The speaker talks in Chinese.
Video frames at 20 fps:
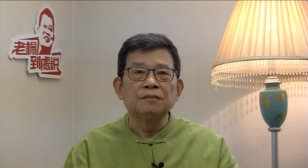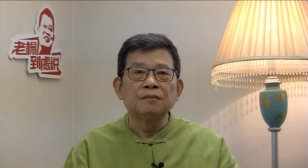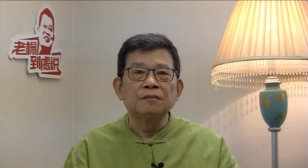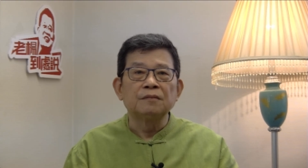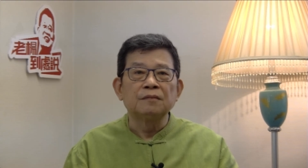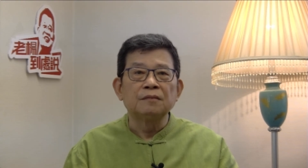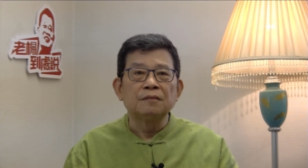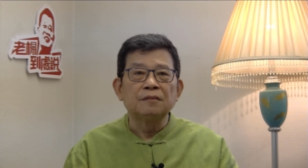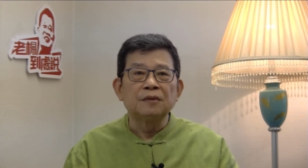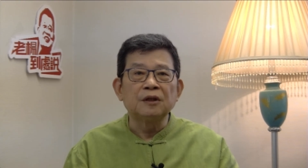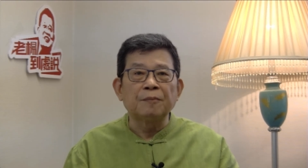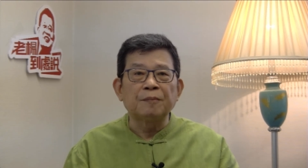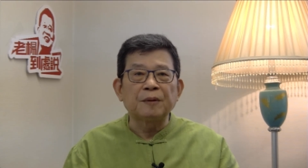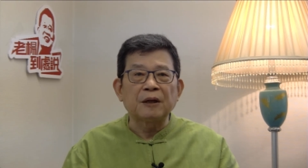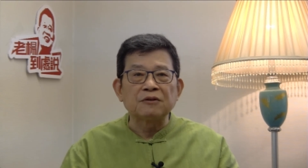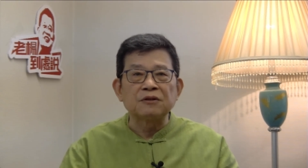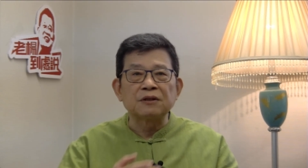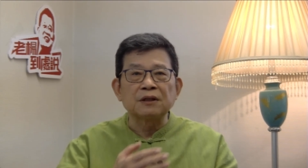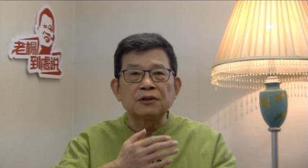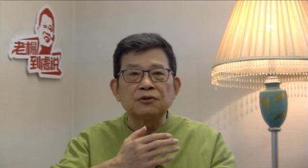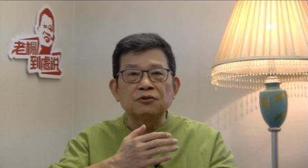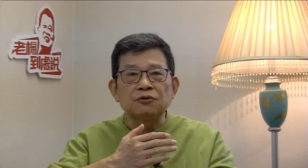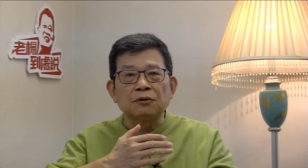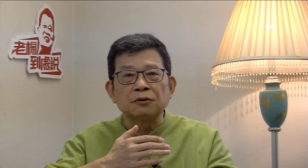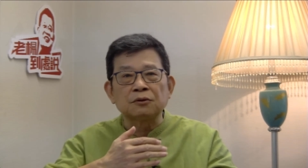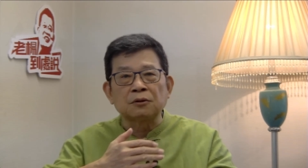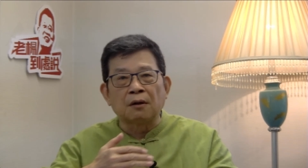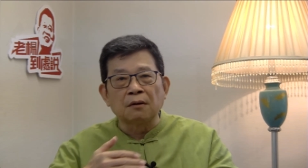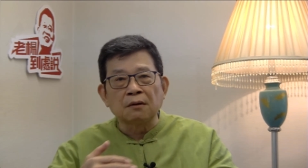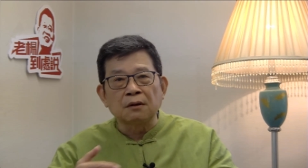要表示跟中国
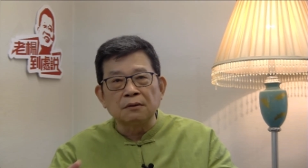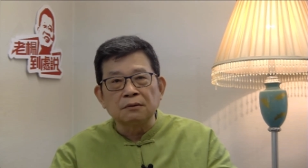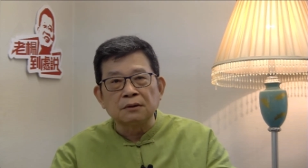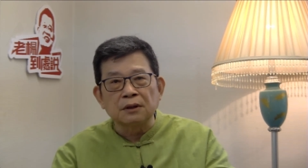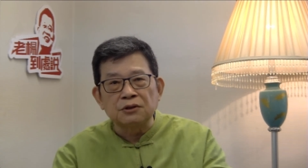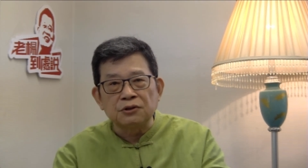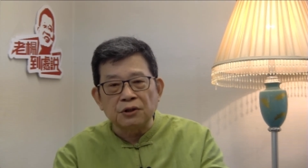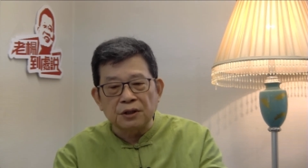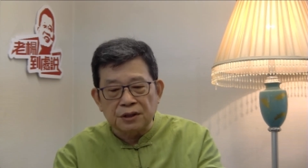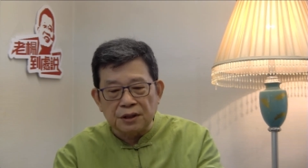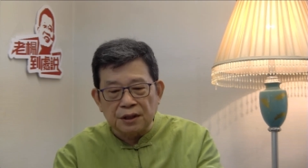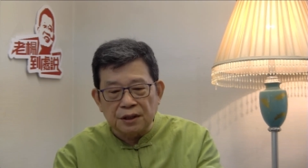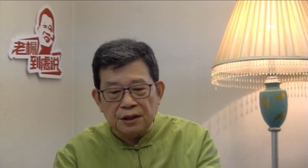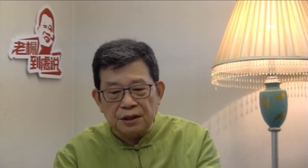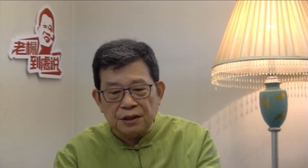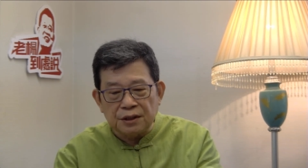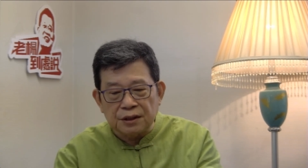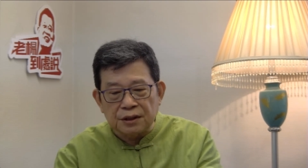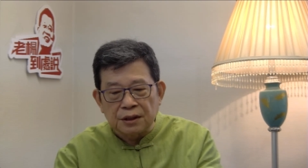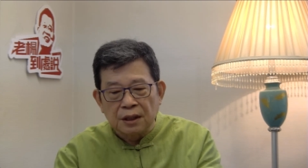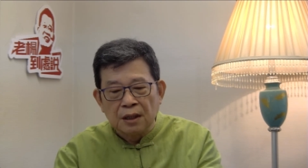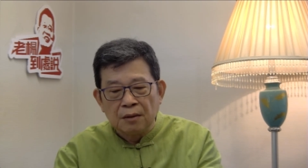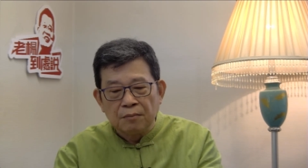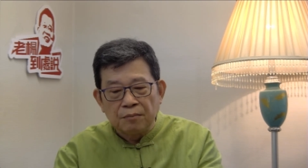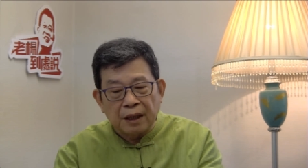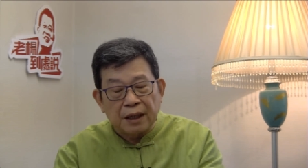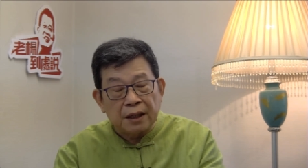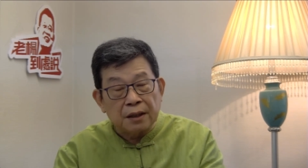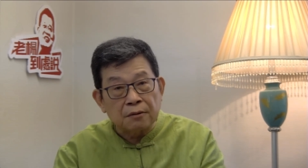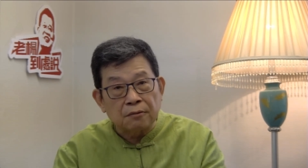脱钩的决心的意志，
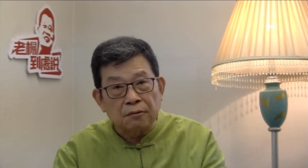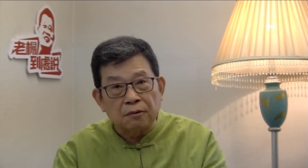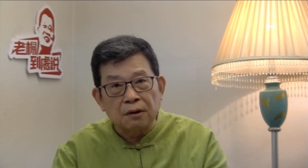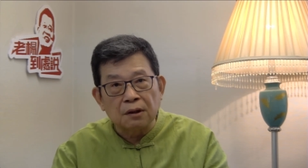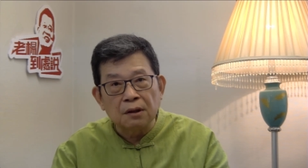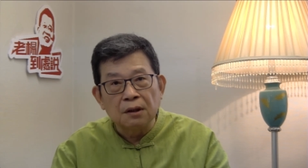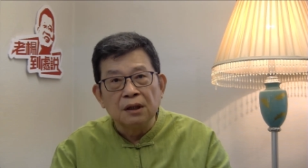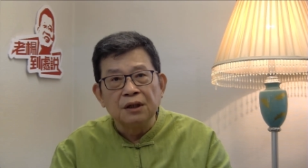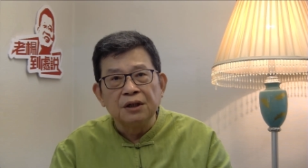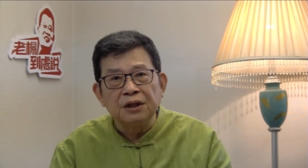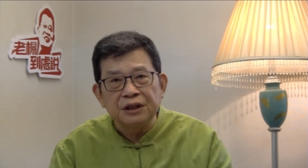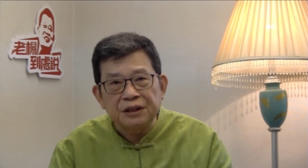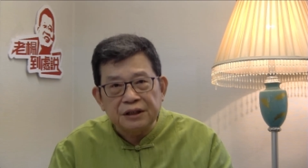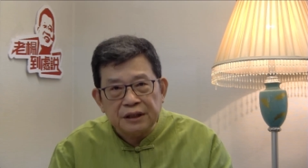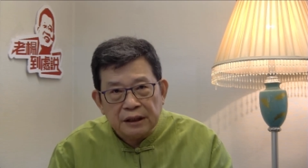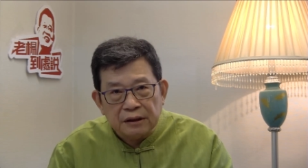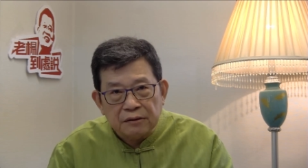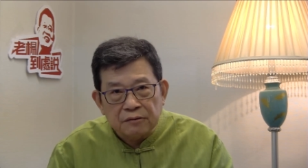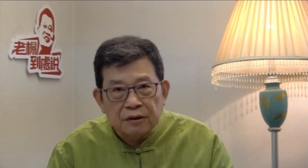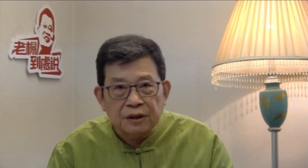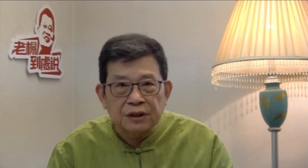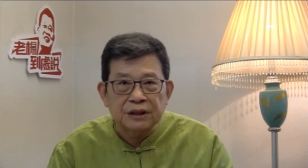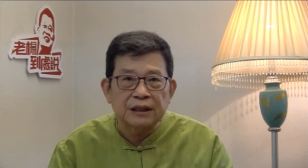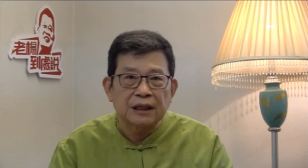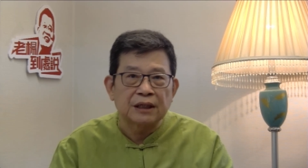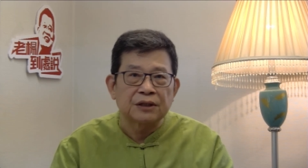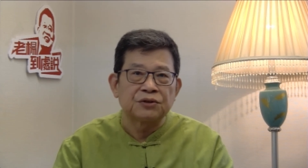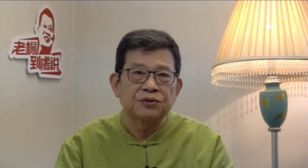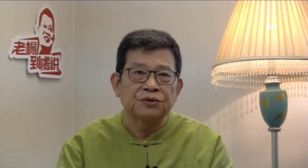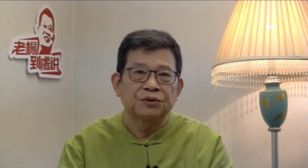美国一定会这样
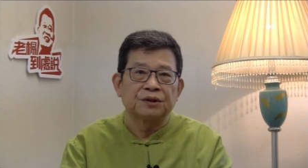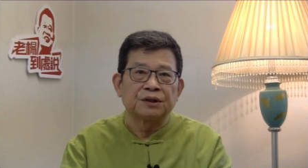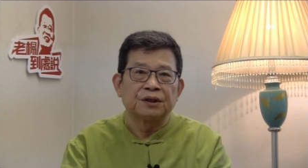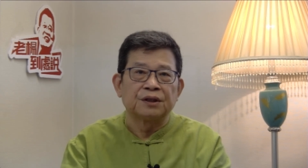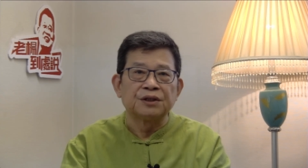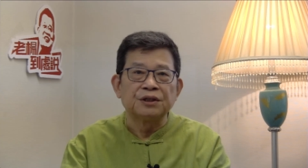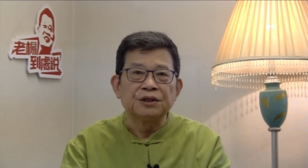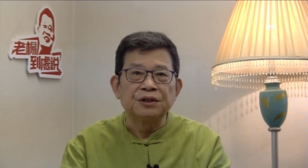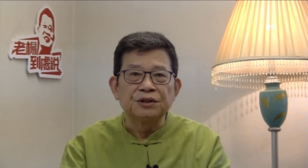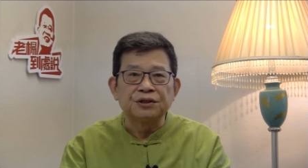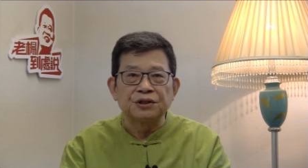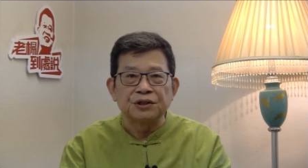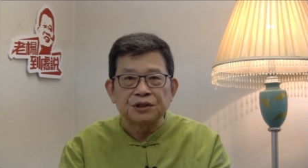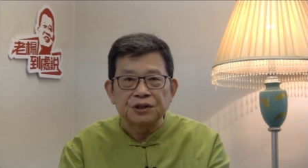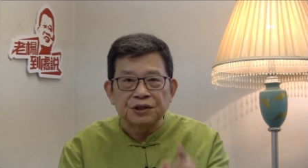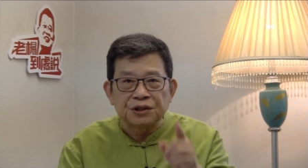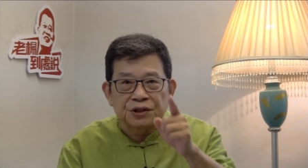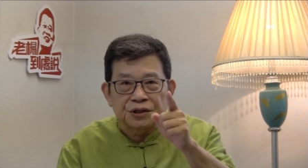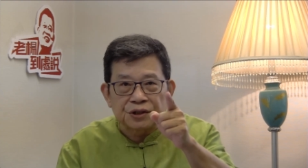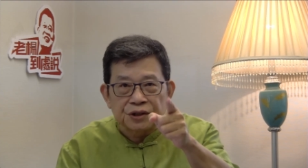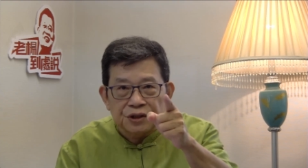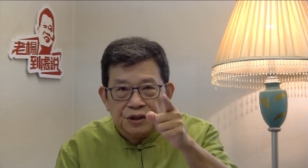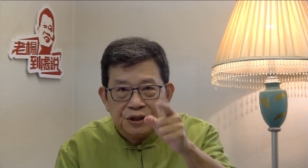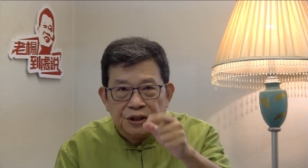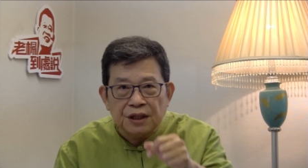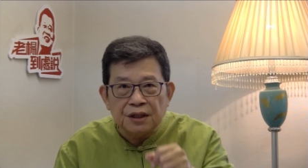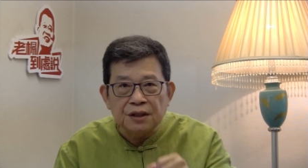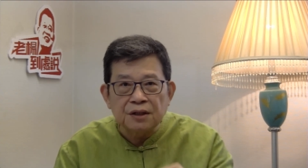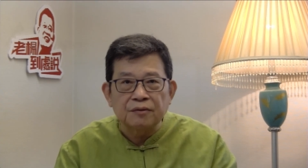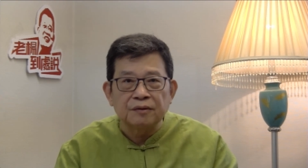做的，只是时间
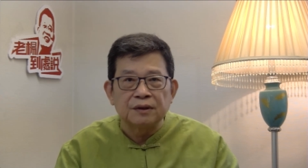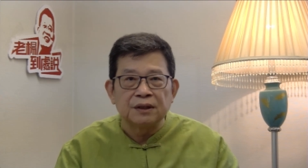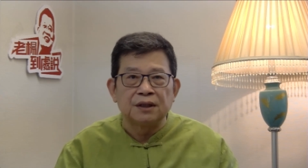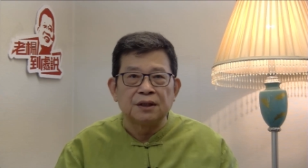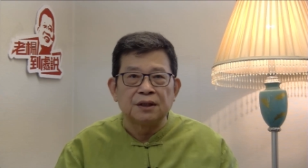的问题。